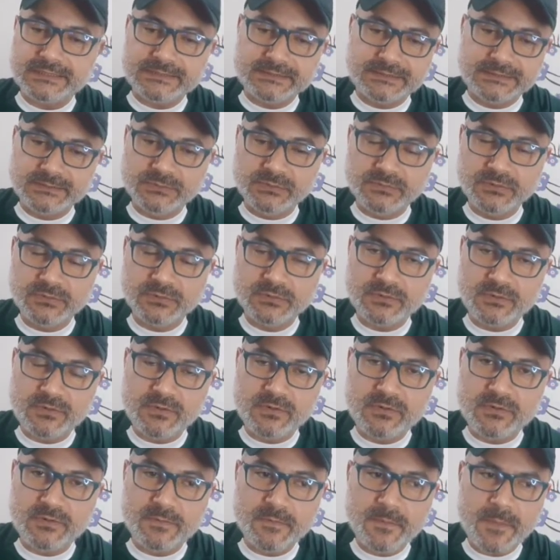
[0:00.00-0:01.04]
no fundo do
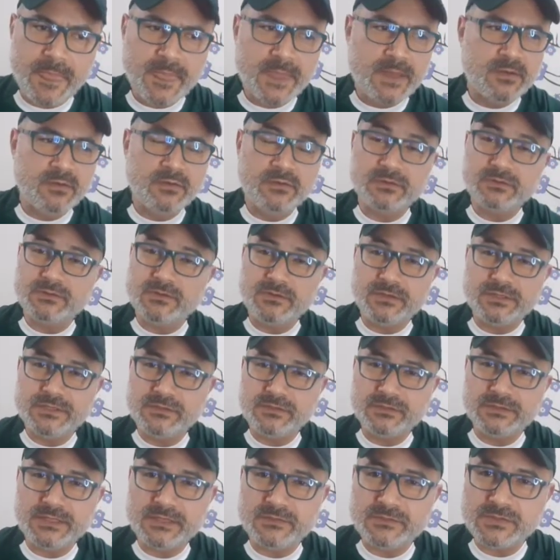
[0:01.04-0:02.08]
gol. O gol do Rony
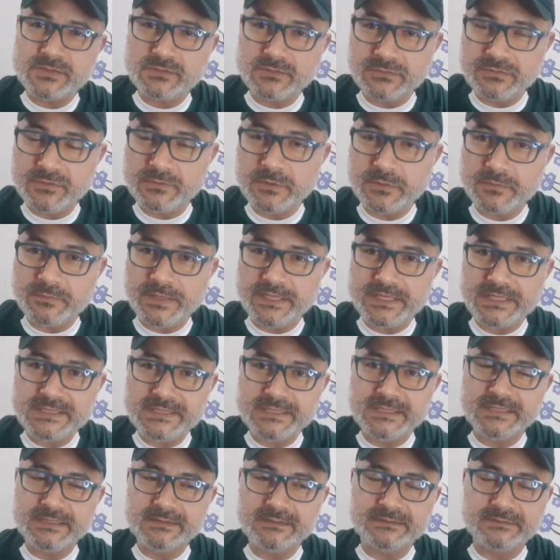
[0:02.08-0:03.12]
ontem, o segundo foi muito
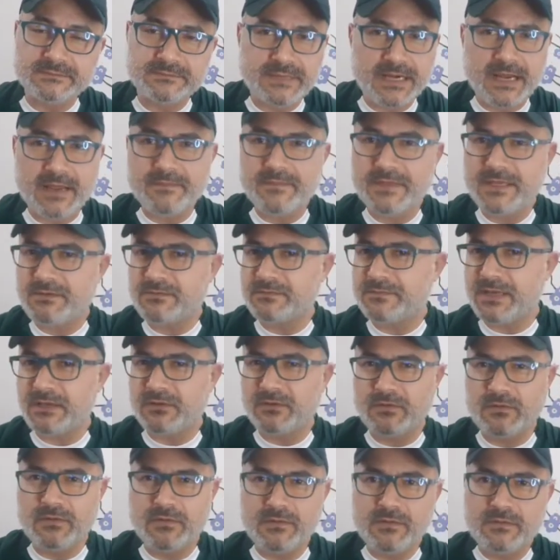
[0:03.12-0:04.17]
parecido. Para mim, um belo
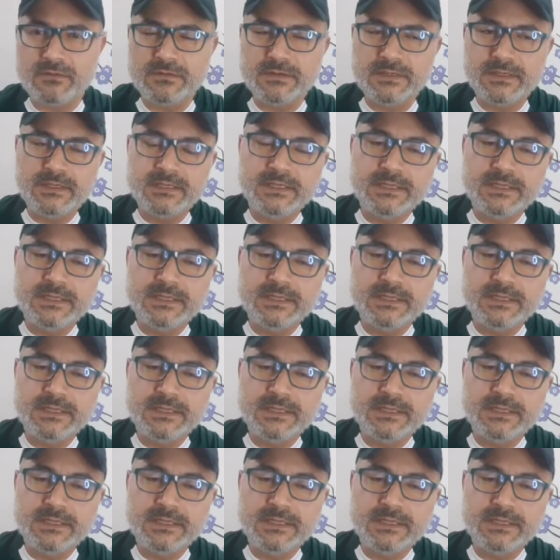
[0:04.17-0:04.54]
gol.